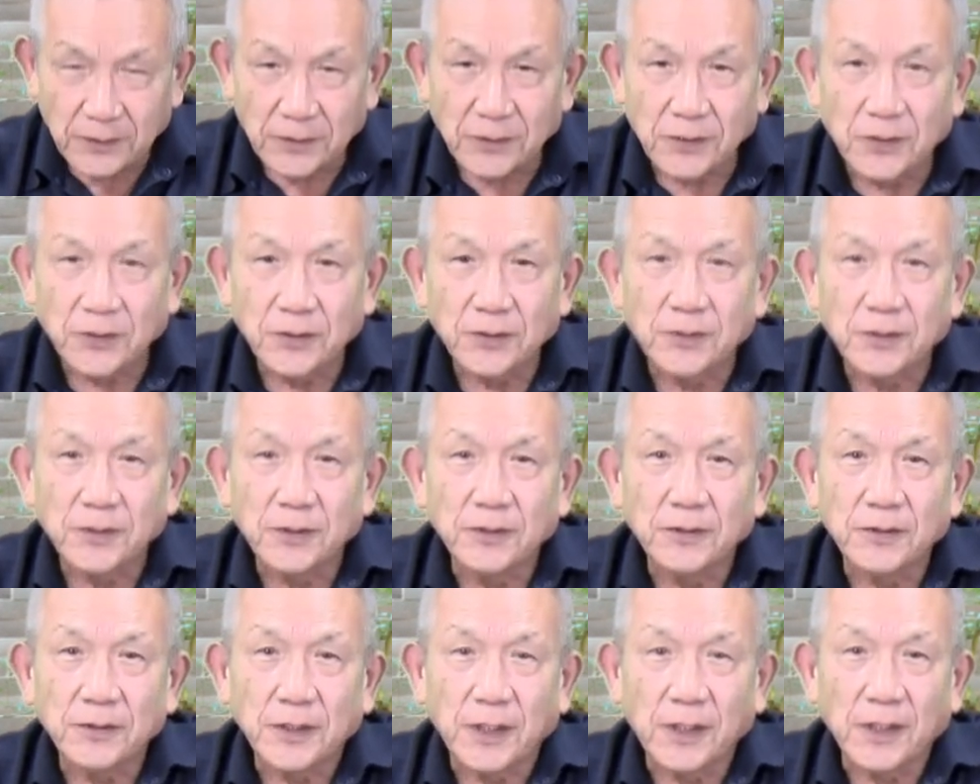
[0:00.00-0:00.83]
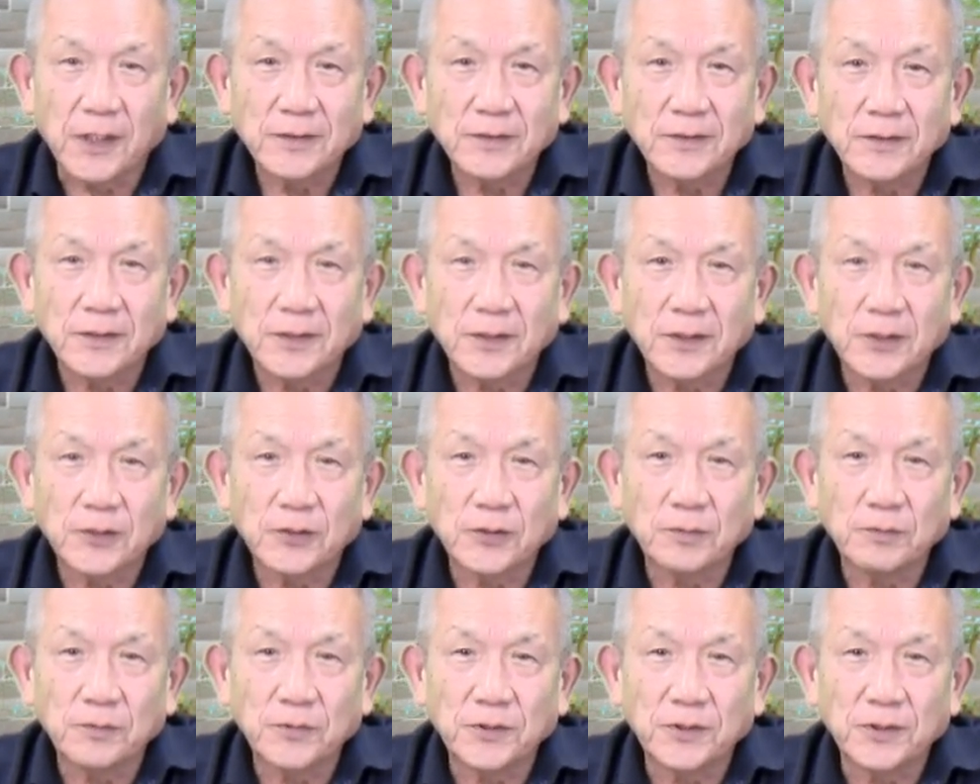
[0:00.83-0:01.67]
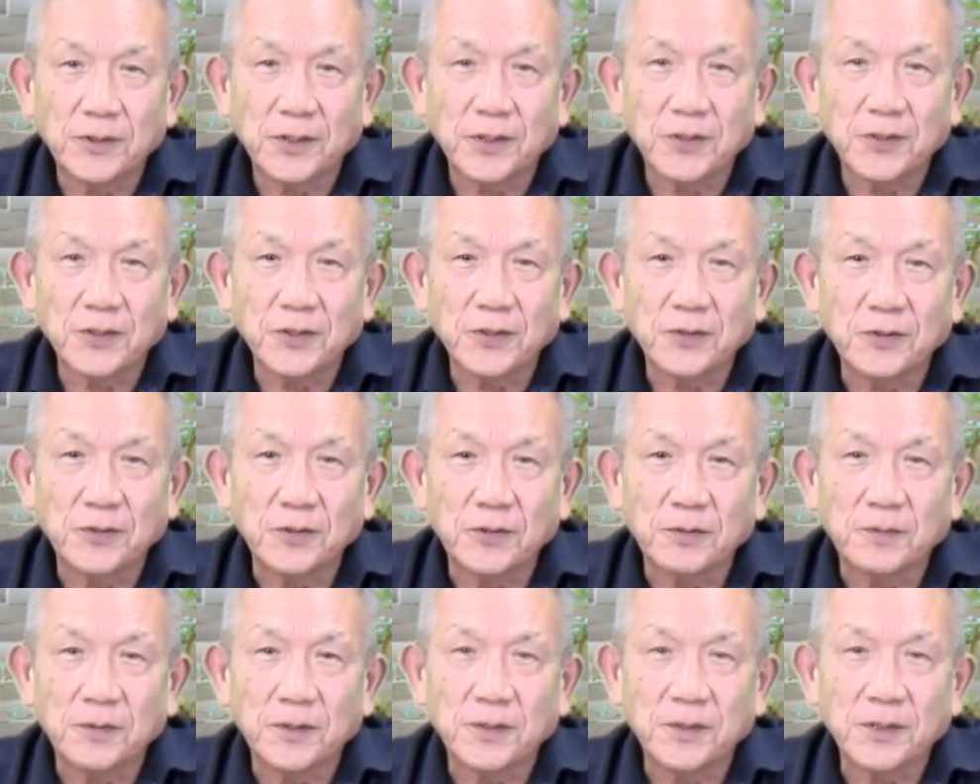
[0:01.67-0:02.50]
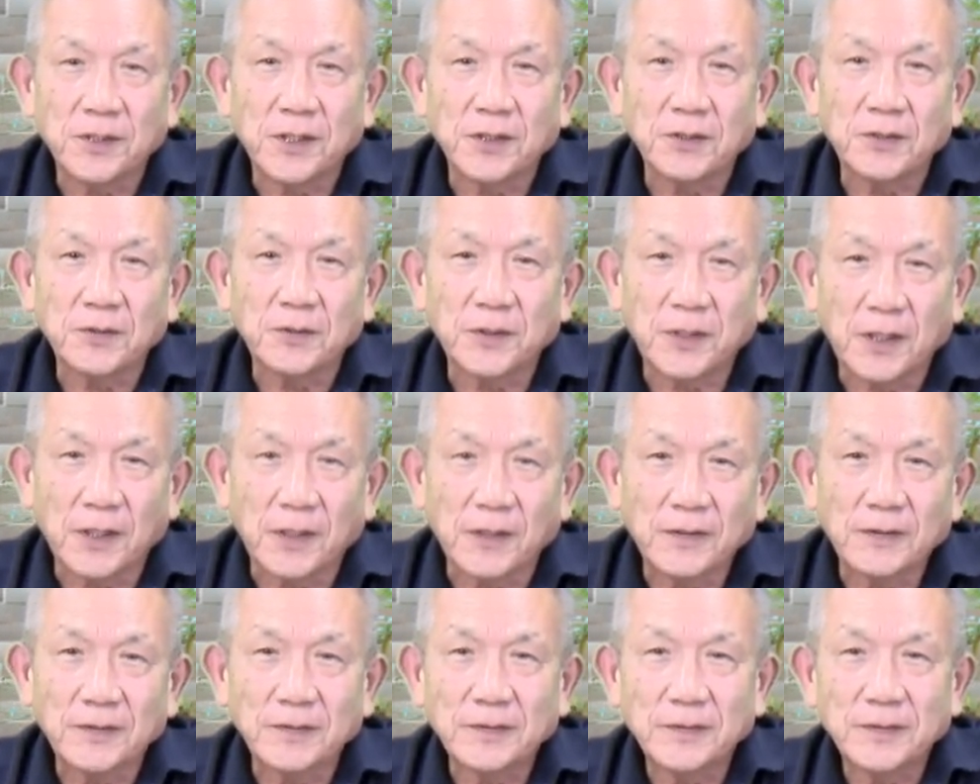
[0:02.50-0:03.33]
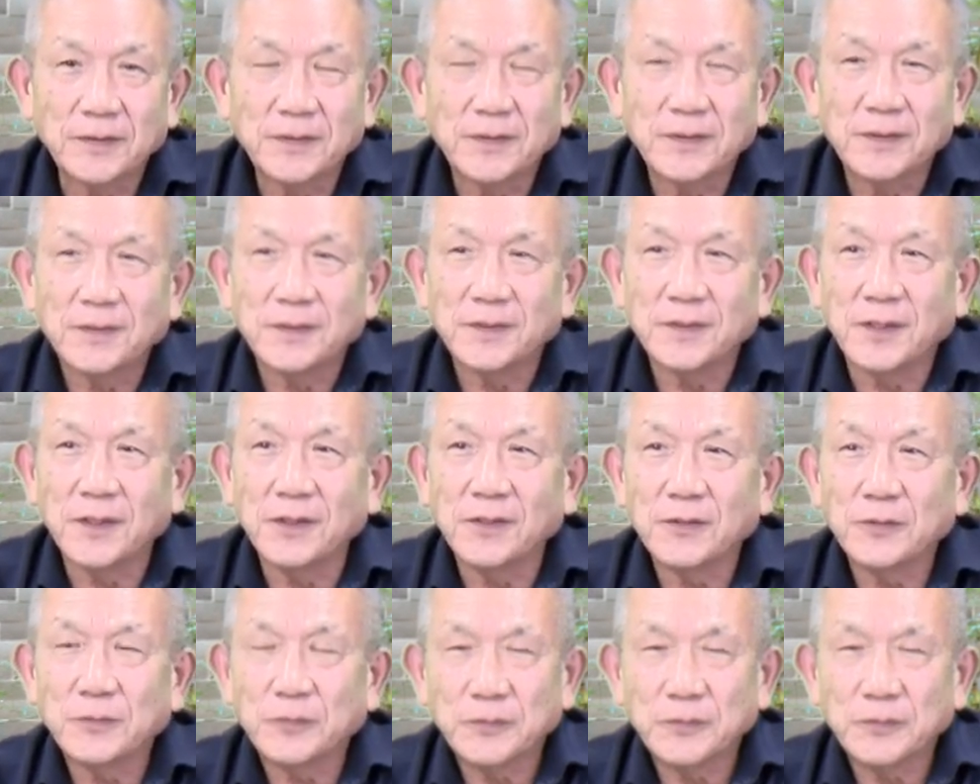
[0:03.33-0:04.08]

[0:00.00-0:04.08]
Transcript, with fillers: 作るようなわざと難しい言葉遣いとかね